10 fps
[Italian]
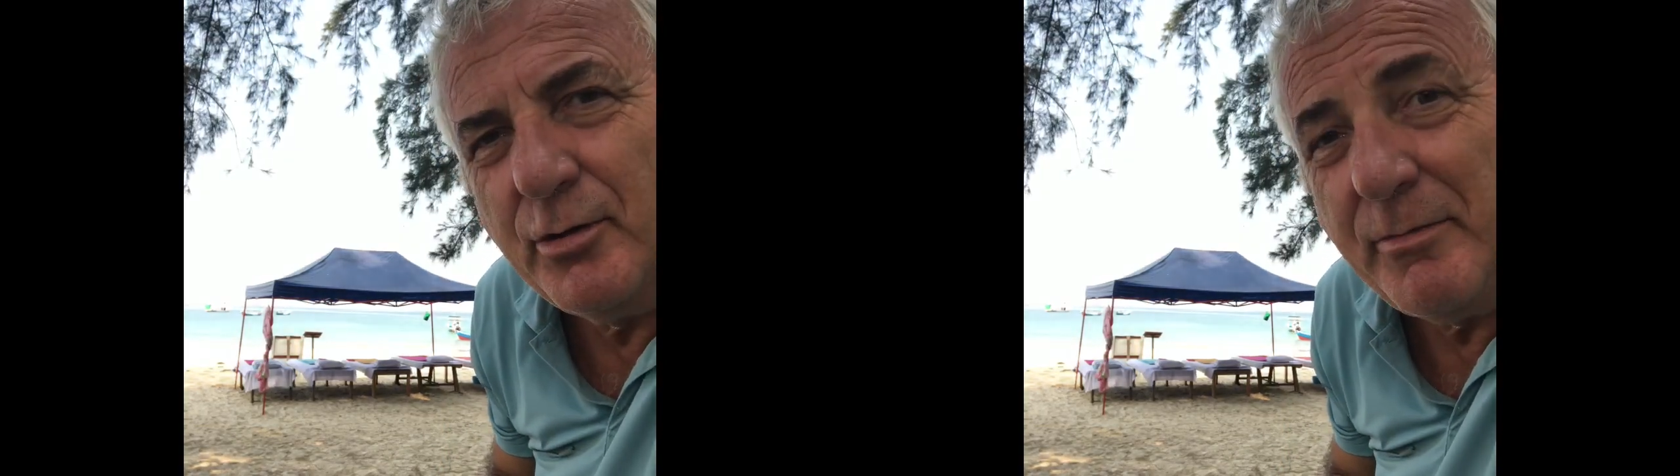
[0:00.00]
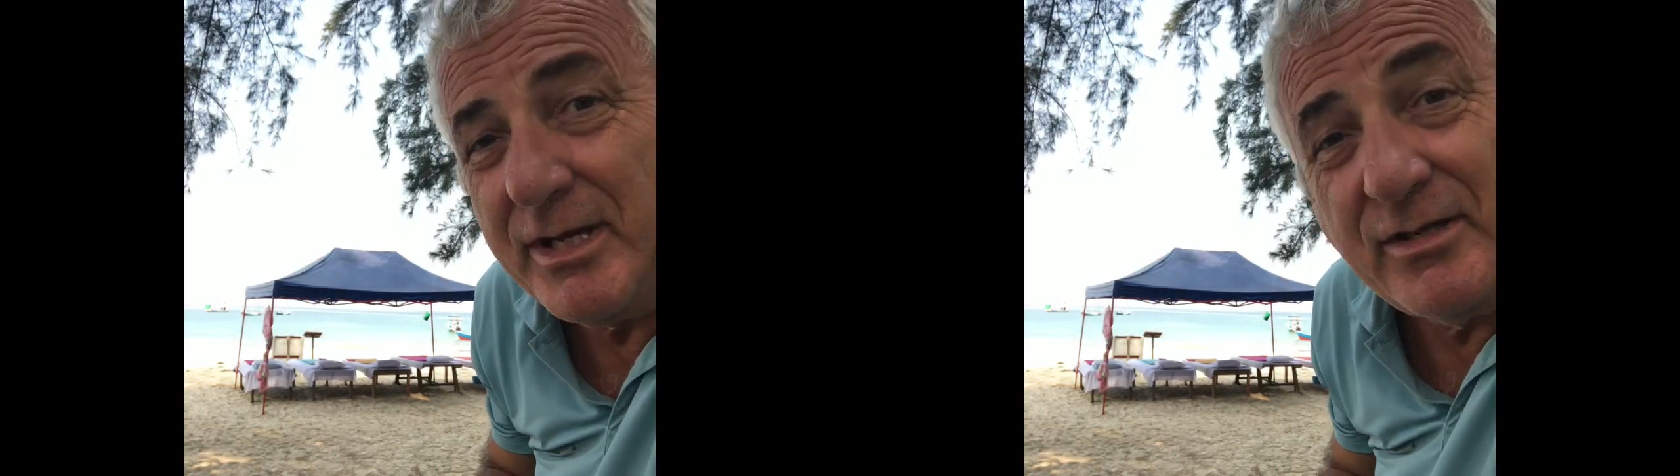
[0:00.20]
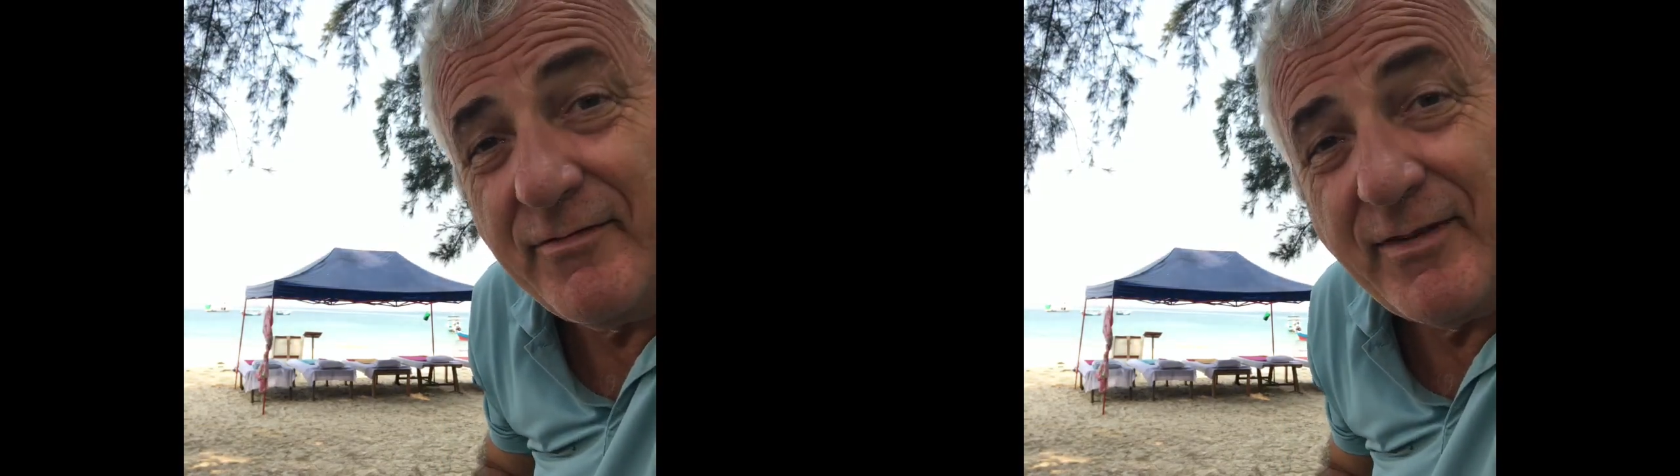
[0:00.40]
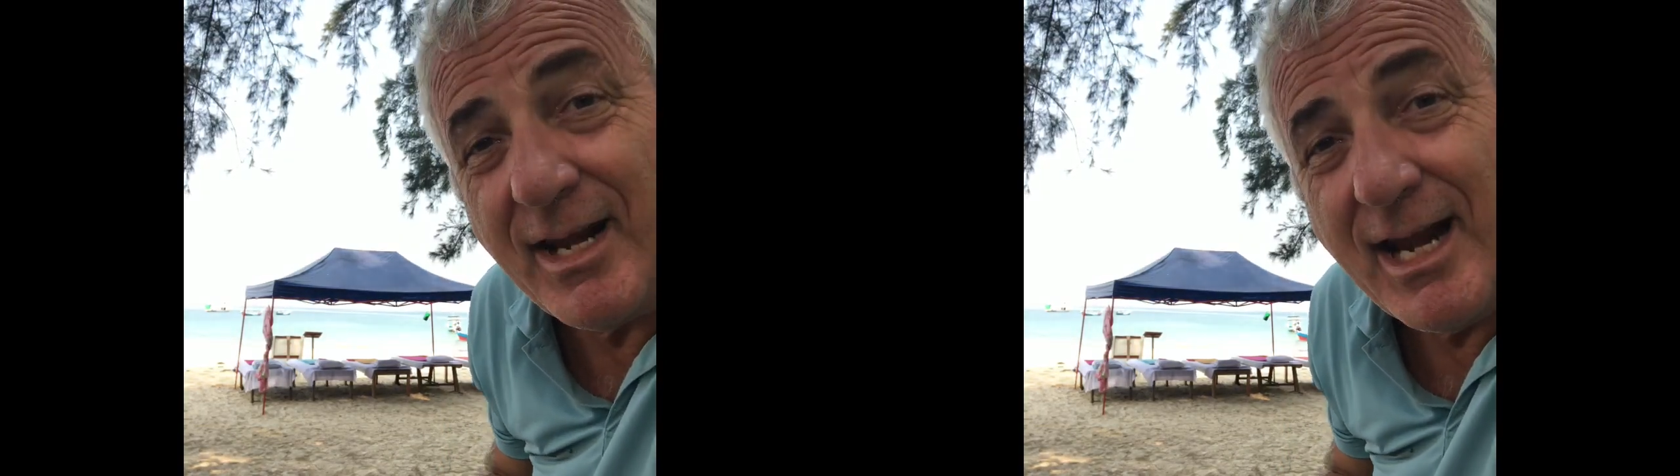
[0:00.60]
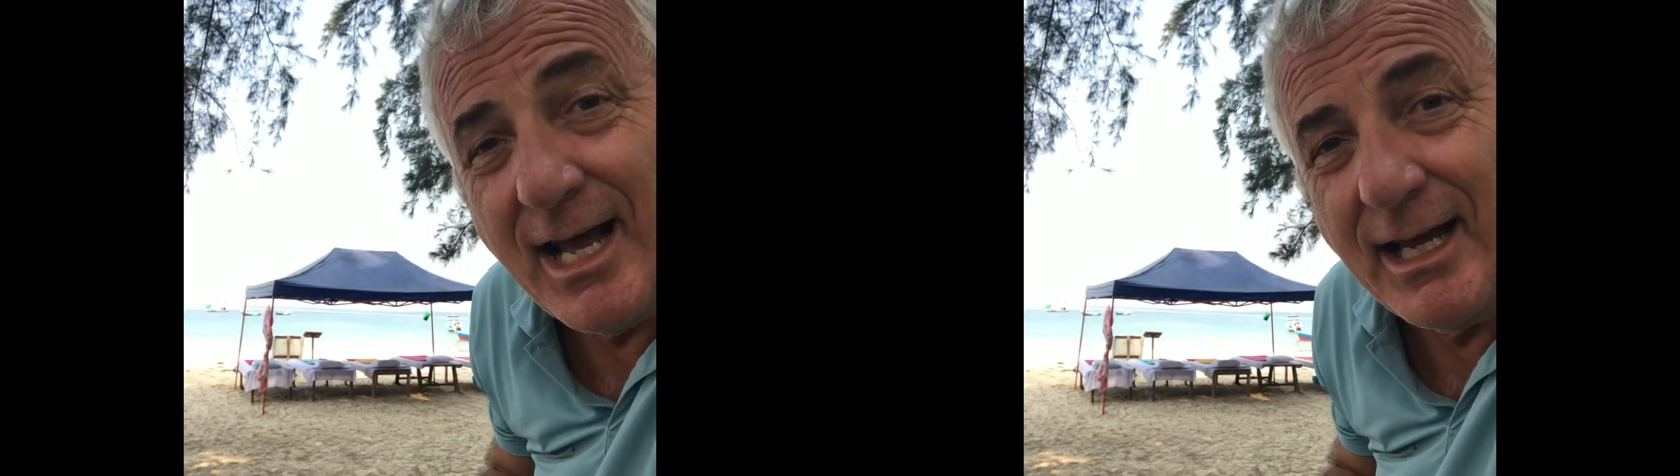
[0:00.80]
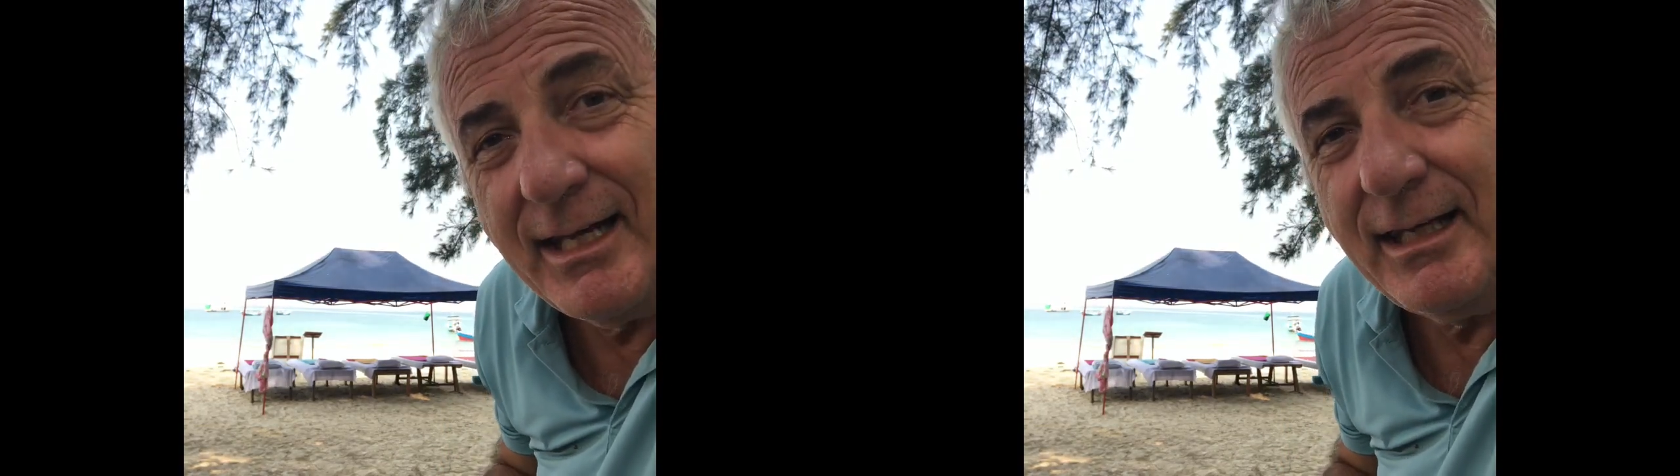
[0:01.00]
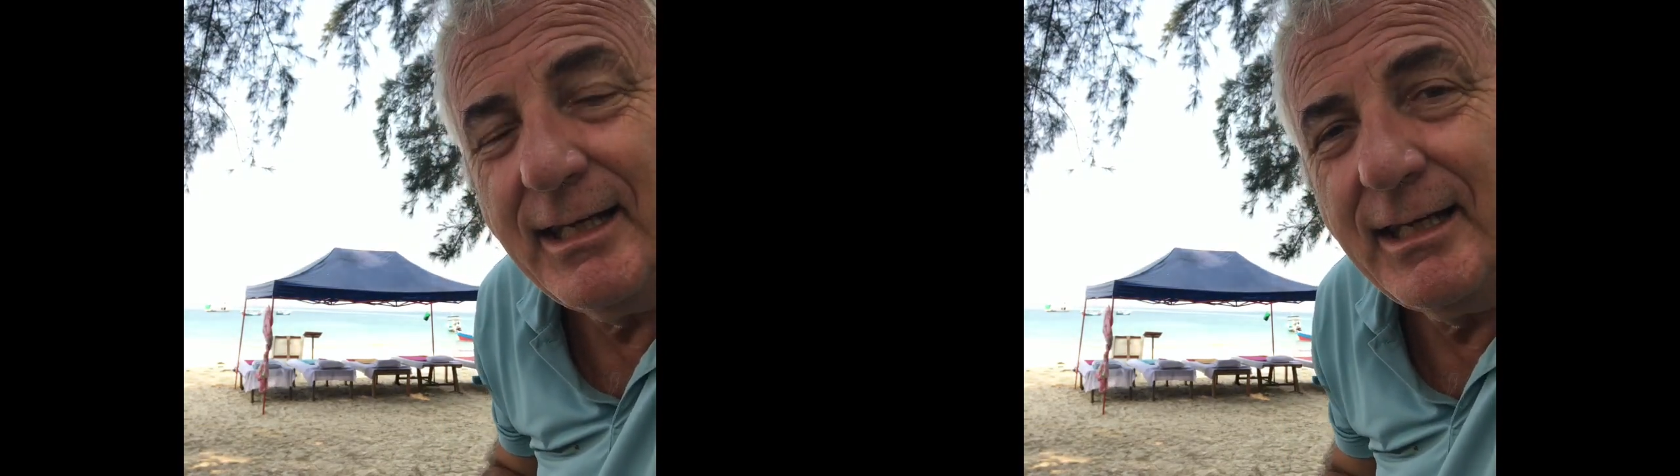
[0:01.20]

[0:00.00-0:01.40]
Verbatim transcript: mesi invernali